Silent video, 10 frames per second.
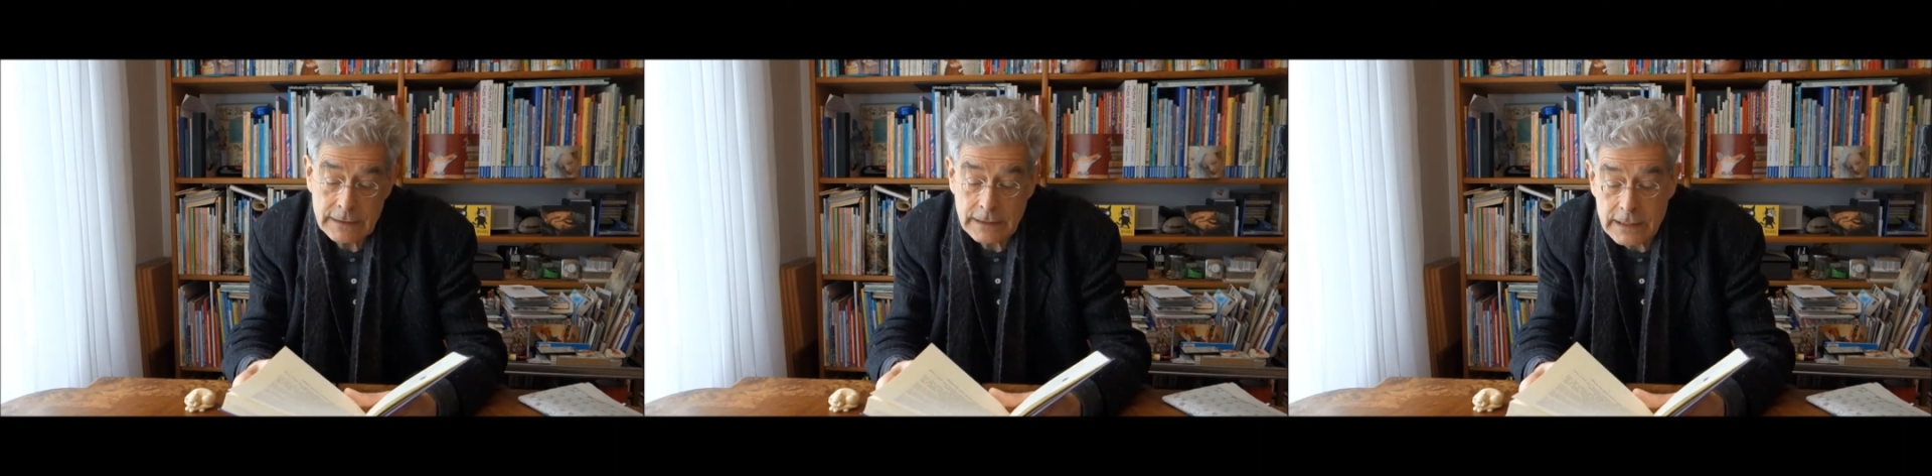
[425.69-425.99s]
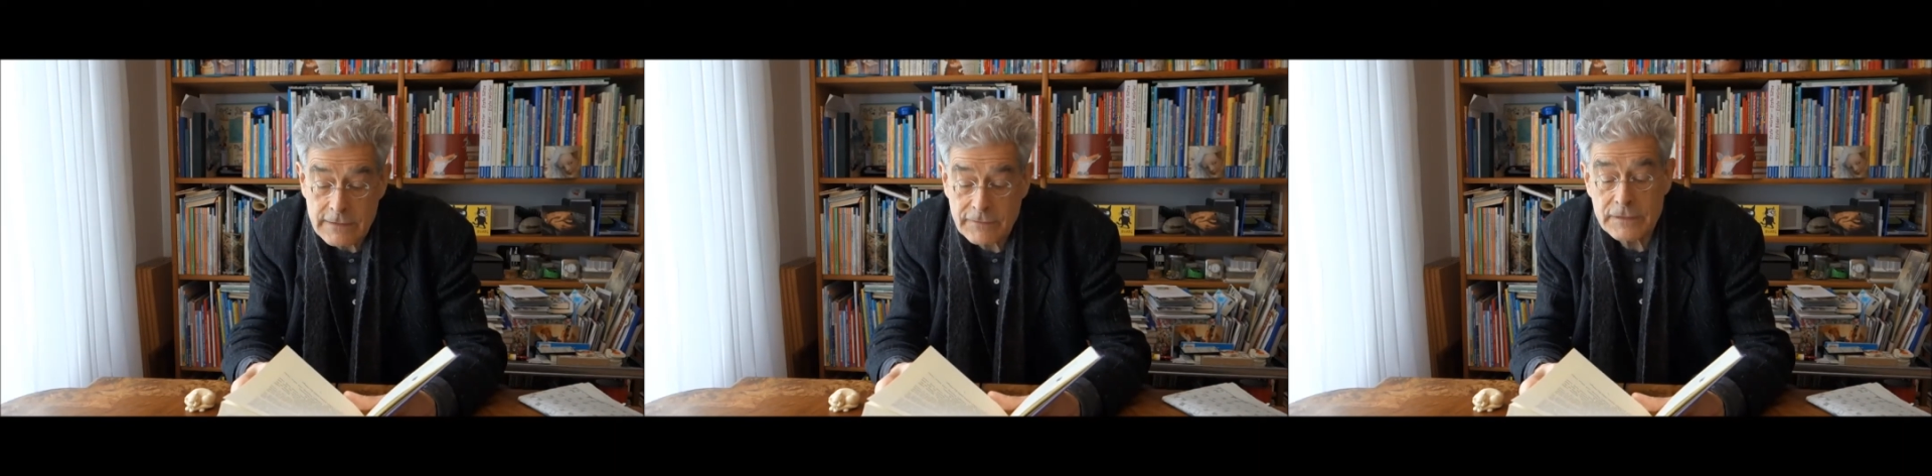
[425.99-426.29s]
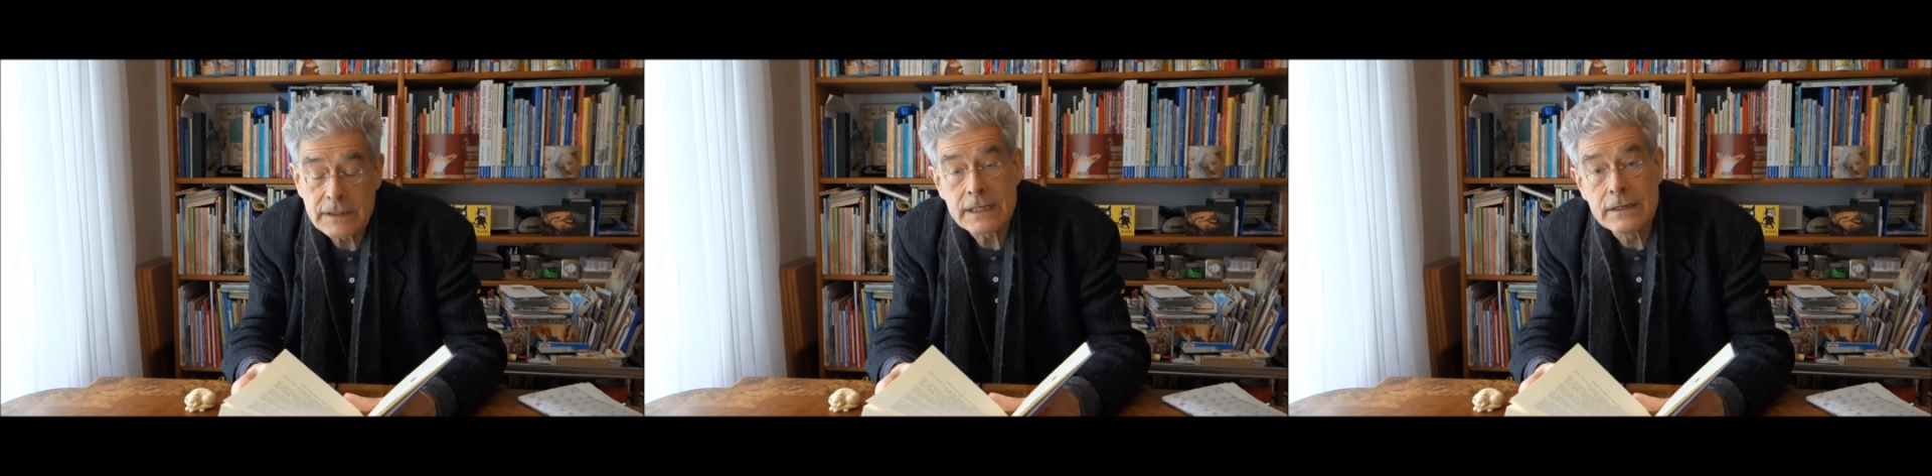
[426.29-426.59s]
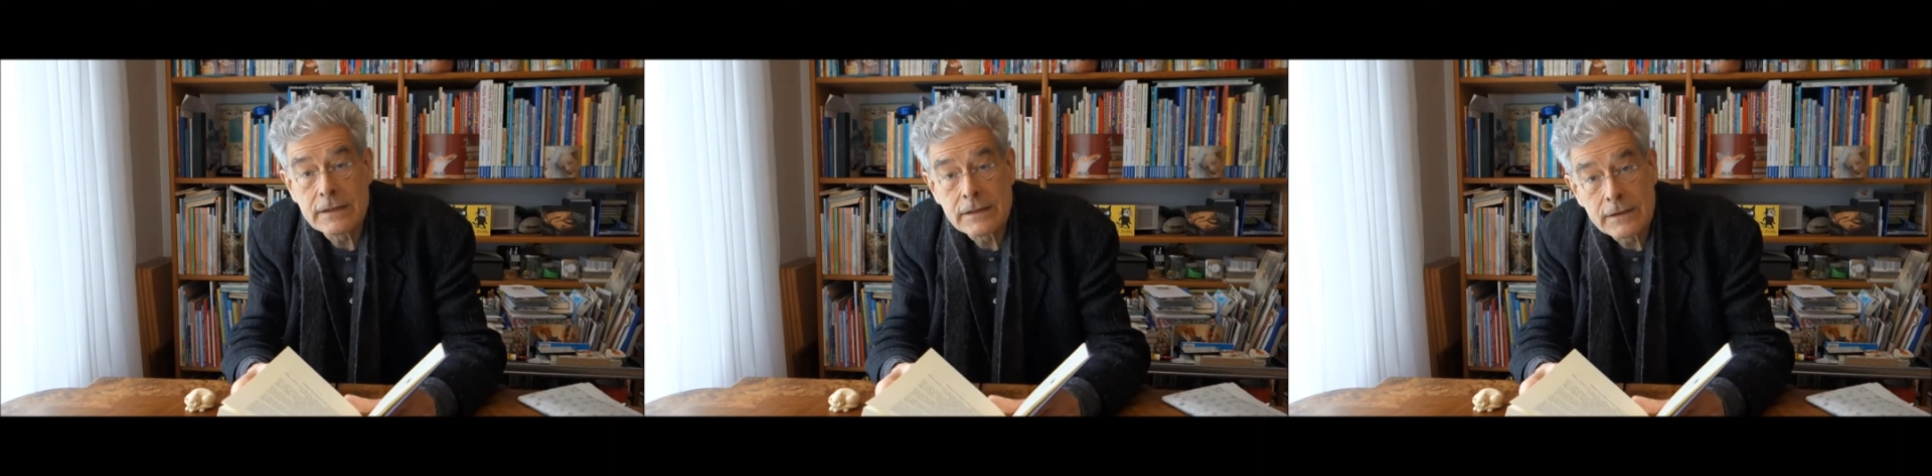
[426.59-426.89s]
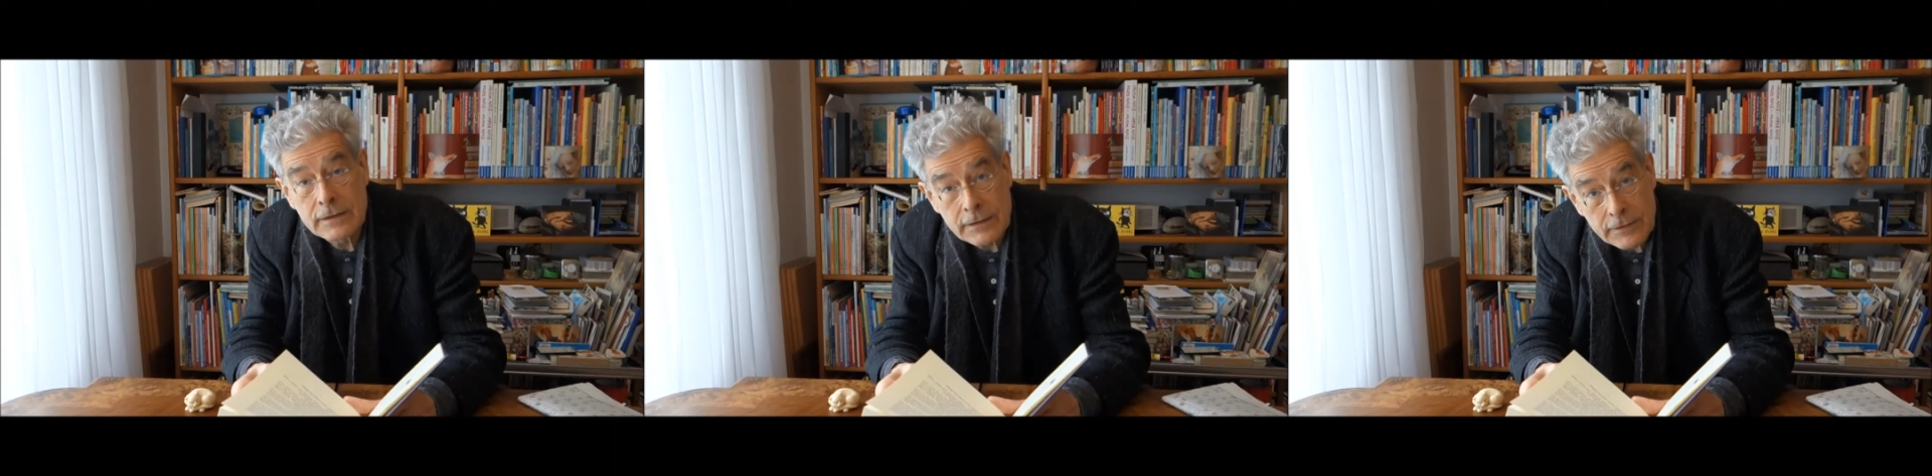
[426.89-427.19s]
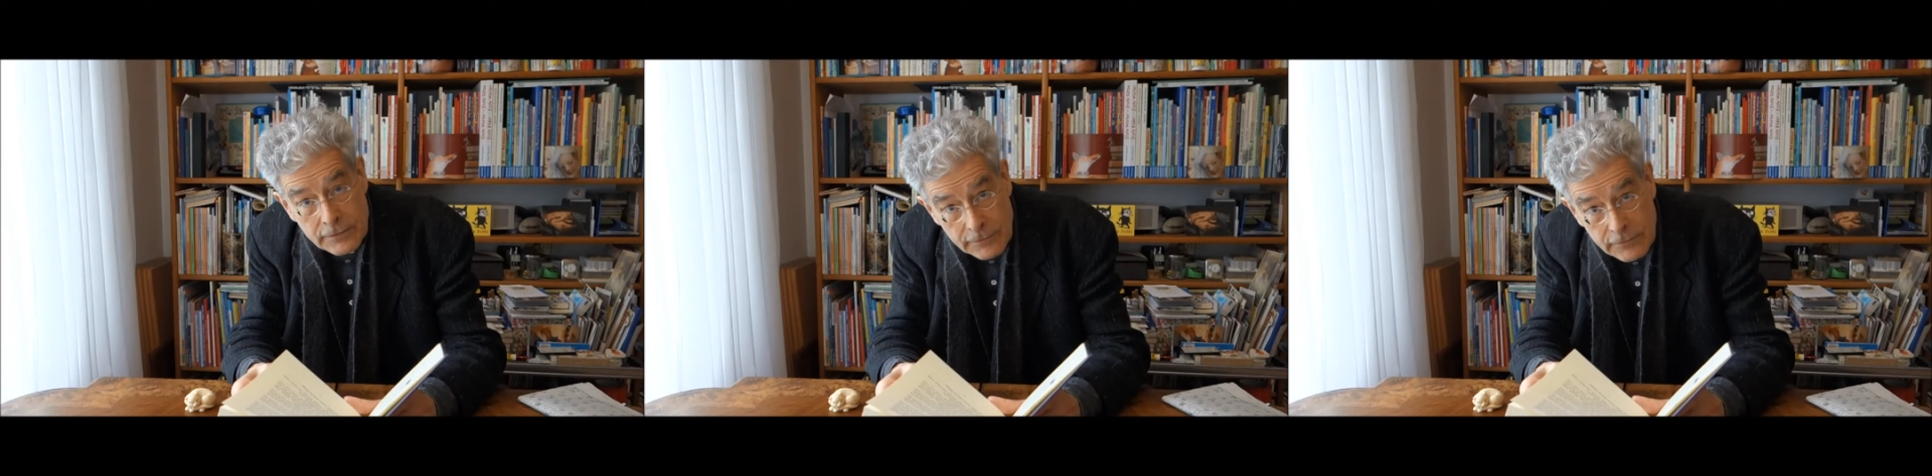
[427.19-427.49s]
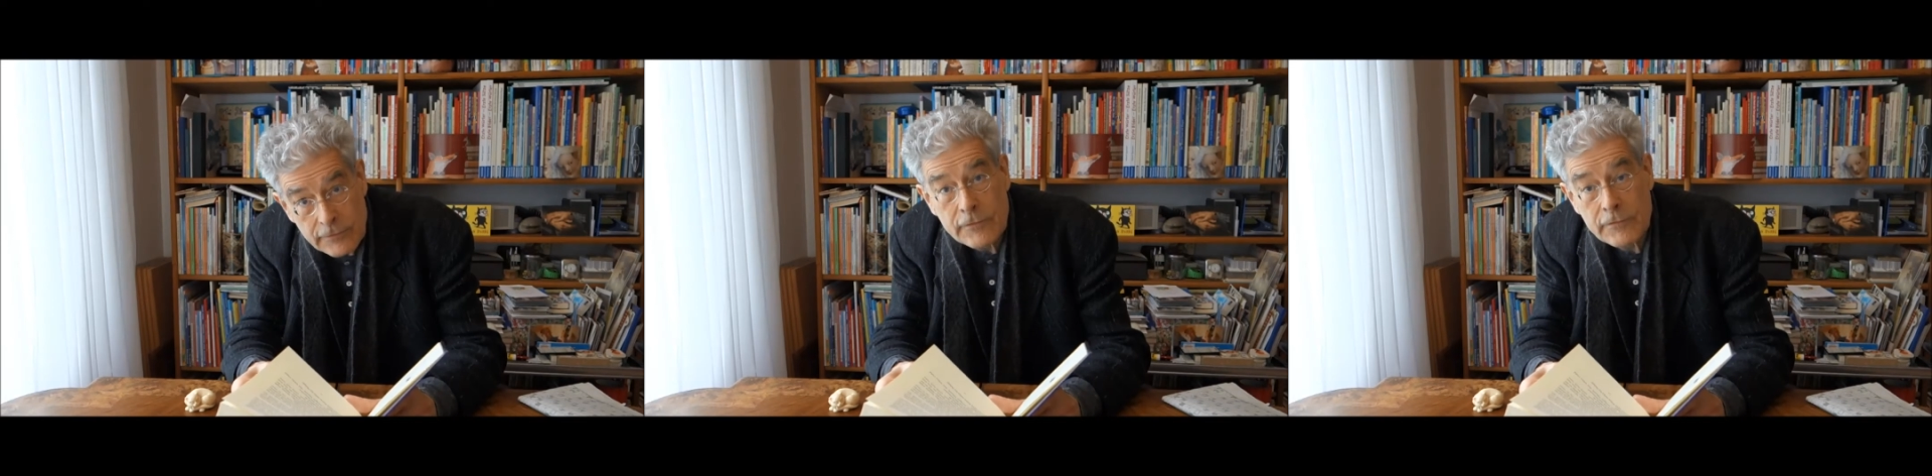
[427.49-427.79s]
riefen ihn
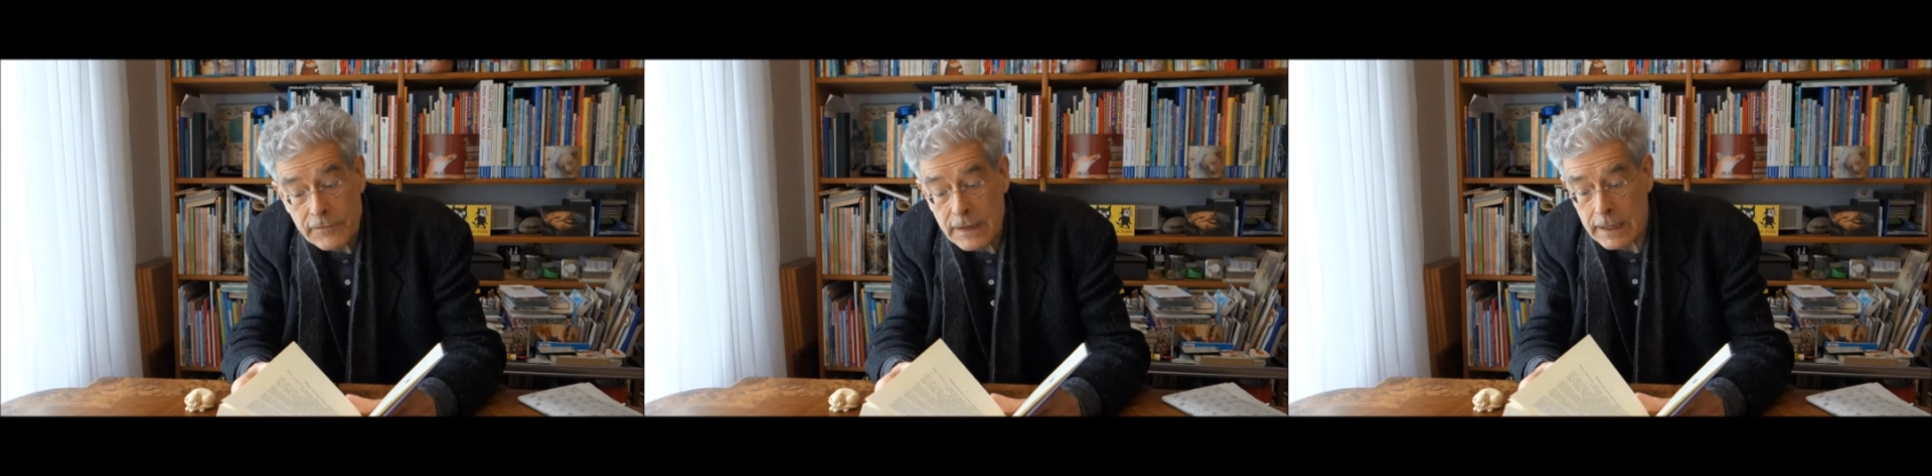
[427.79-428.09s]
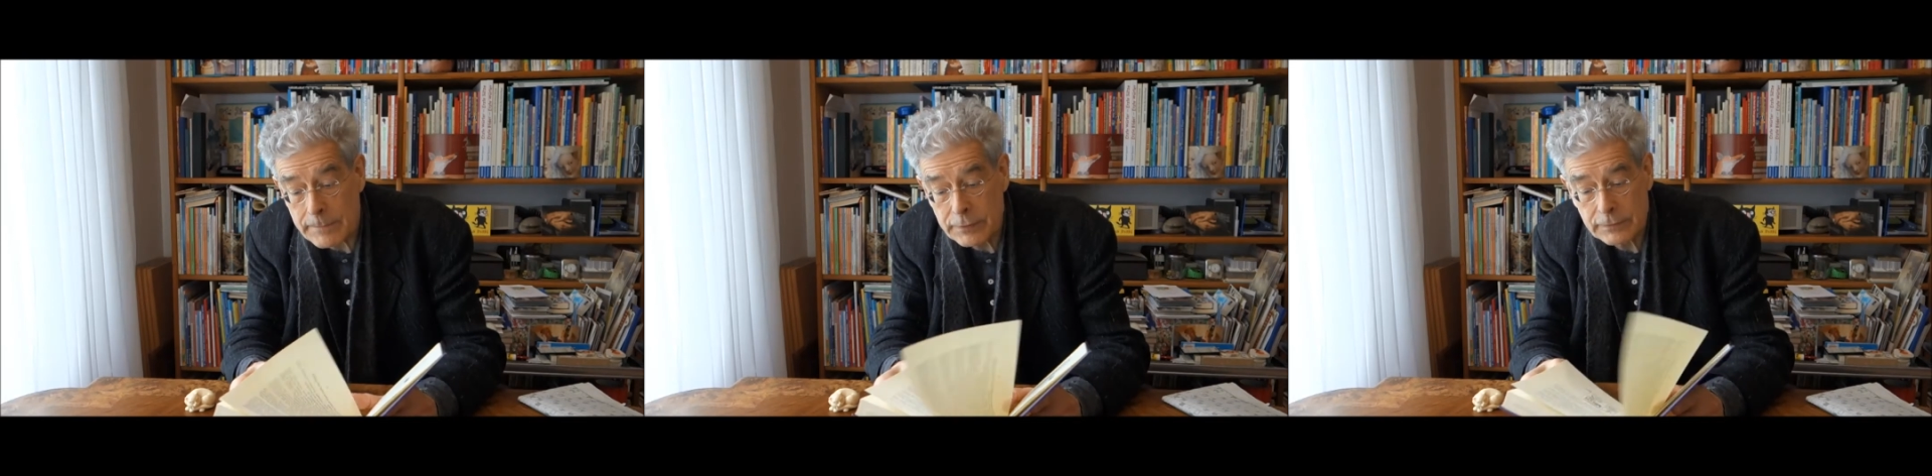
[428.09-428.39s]
Philipp.